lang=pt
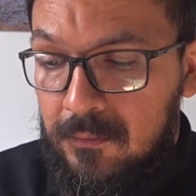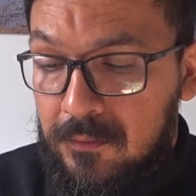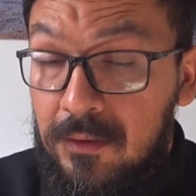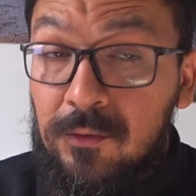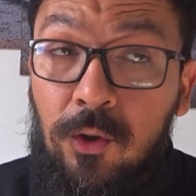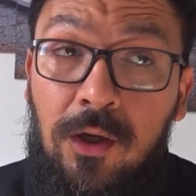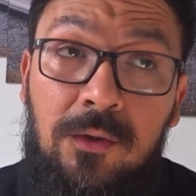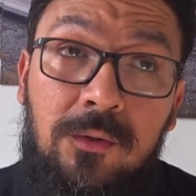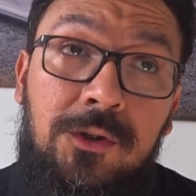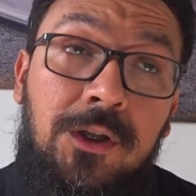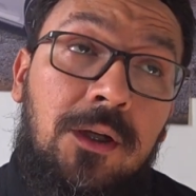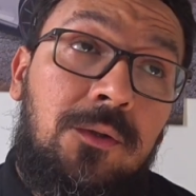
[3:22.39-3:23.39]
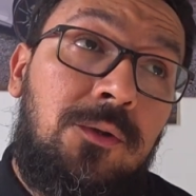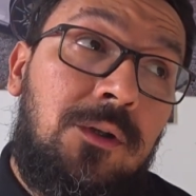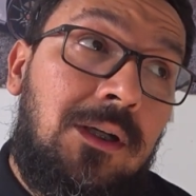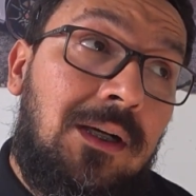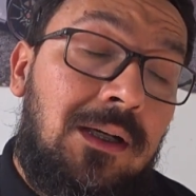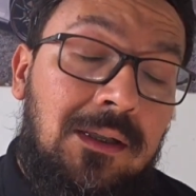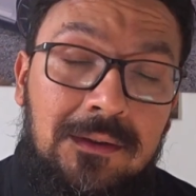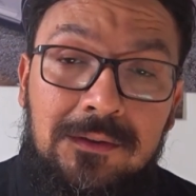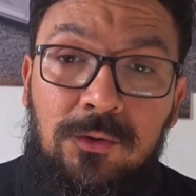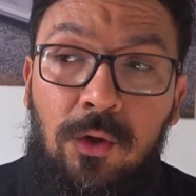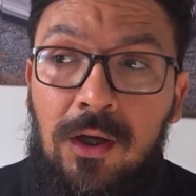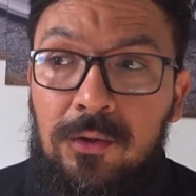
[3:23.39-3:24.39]
Sem trocador de calor, cara.
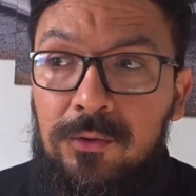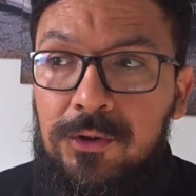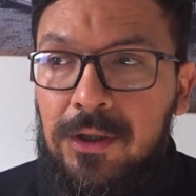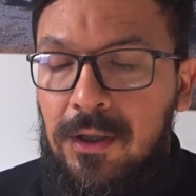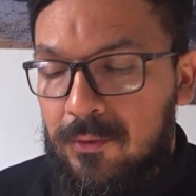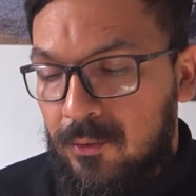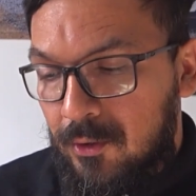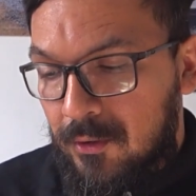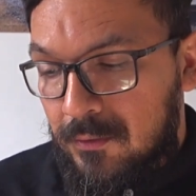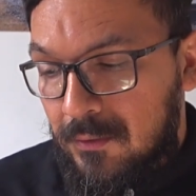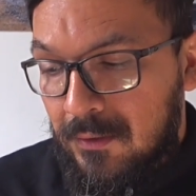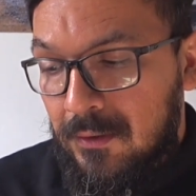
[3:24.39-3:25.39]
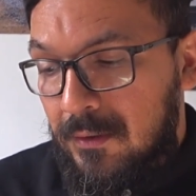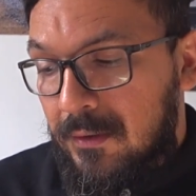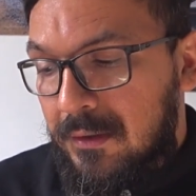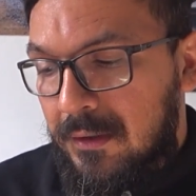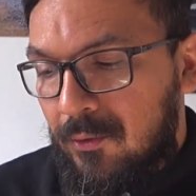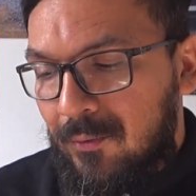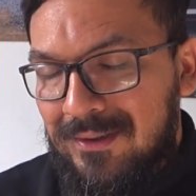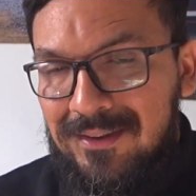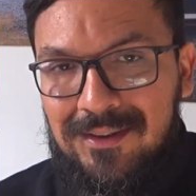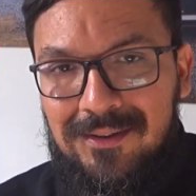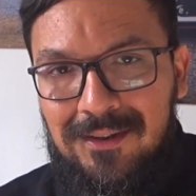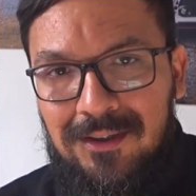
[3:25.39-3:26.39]
Esse trocador de calor não há
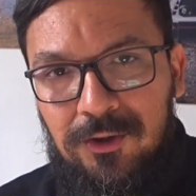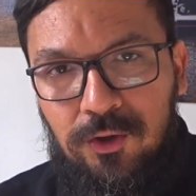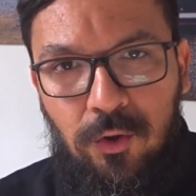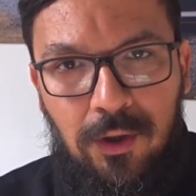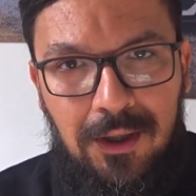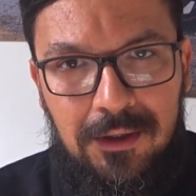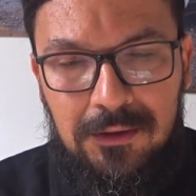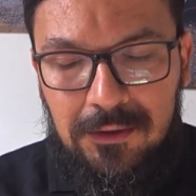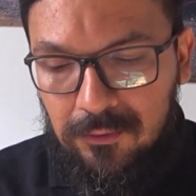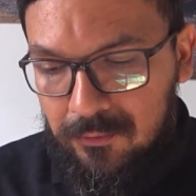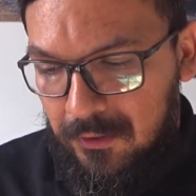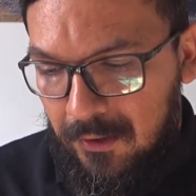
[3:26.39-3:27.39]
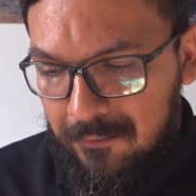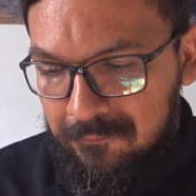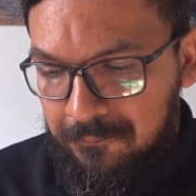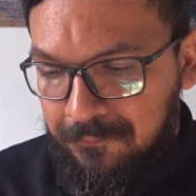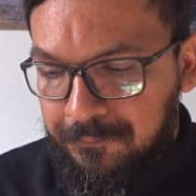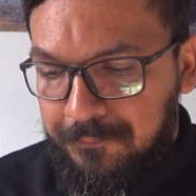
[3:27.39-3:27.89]
necessidade de trocar ele não, tá?